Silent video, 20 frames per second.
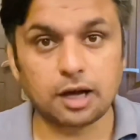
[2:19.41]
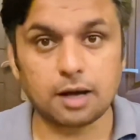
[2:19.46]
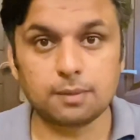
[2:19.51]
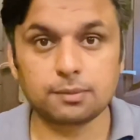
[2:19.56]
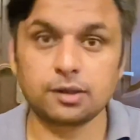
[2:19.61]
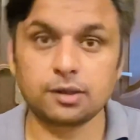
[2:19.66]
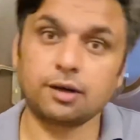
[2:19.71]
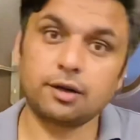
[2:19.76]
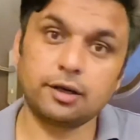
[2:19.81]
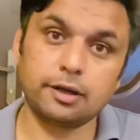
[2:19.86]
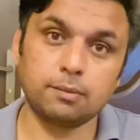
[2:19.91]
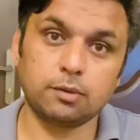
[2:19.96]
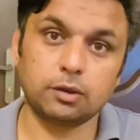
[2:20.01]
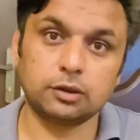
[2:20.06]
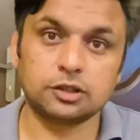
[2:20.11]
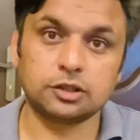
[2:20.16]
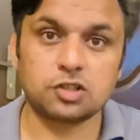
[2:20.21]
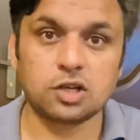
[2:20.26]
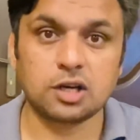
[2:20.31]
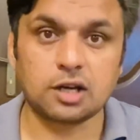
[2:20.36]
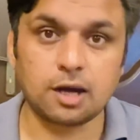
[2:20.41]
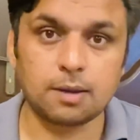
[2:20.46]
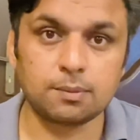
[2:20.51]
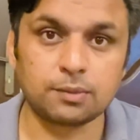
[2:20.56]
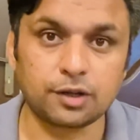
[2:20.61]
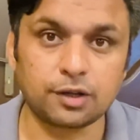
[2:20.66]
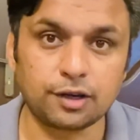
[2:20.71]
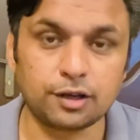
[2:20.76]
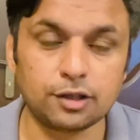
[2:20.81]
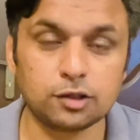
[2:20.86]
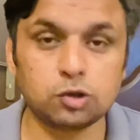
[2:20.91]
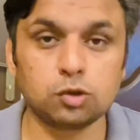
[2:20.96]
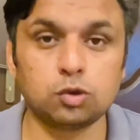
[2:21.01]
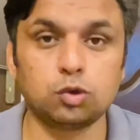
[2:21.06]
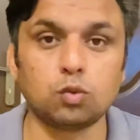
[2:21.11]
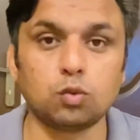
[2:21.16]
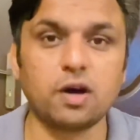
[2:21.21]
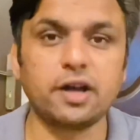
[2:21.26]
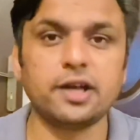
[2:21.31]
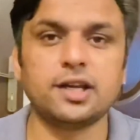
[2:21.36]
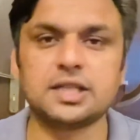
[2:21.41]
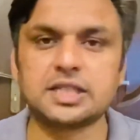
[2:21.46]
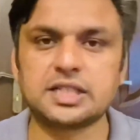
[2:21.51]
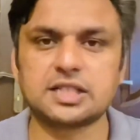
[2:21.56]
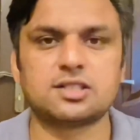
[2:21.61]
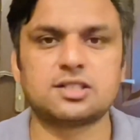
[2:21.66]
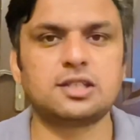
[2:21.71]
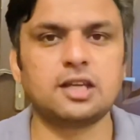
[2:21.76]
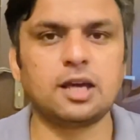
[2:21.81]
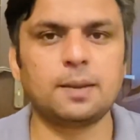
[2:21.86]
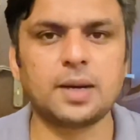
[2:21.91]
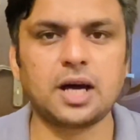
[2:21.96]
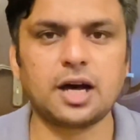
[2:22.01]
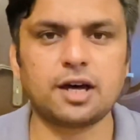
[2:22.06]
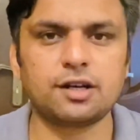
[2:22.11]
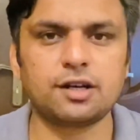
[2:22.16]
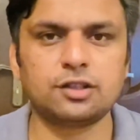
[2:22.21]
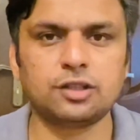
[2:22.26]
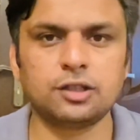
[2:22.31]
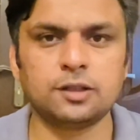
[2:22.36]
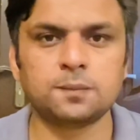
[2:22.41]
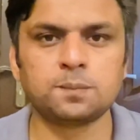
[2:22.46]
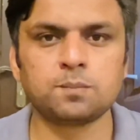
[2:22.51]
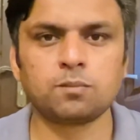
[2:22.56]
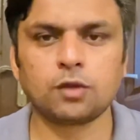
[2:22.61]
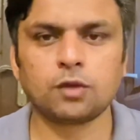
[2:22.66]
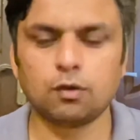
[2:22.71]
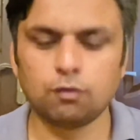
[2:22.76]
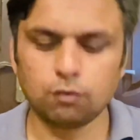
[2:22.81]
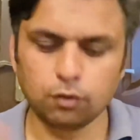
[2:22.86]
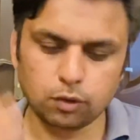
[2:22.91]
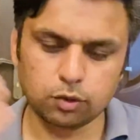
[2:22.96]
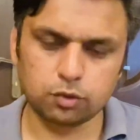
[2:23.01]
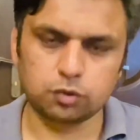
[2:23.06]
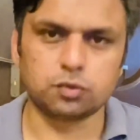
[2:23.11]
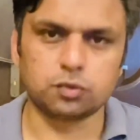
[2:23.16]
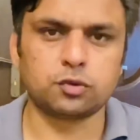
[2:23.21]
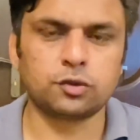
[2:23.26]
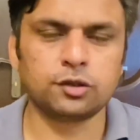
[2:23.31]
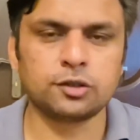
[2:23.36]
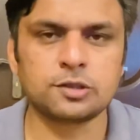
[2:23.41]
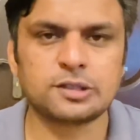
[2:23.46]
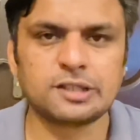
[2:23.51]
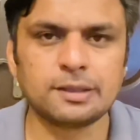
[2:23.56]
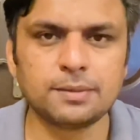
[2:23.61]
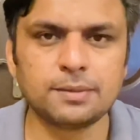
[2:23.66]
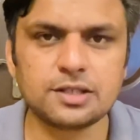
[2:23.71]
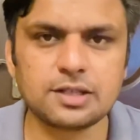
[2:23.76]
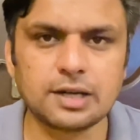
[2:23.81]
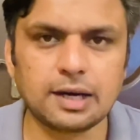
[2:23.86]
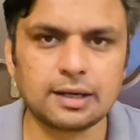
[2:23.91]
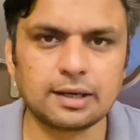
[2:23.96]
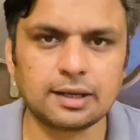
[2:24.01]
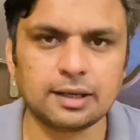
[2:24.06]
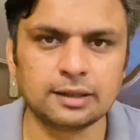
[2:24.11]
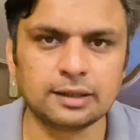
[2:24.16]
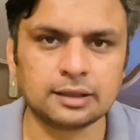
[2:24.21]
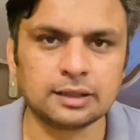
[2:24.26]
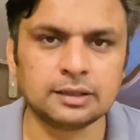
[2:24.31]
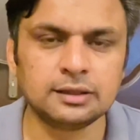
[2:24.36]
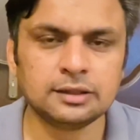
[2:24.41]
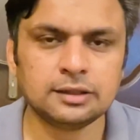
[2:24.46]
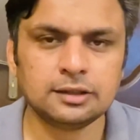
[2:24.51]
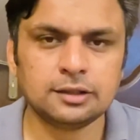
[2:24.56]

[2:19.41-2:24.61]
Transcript: काम कर रहे हैं बहुत अच्छा काम कर रहे हैं तो दुआएं इनके हिस्से में आ रही थी वोट दूसरों के हिस्से में जा रहा था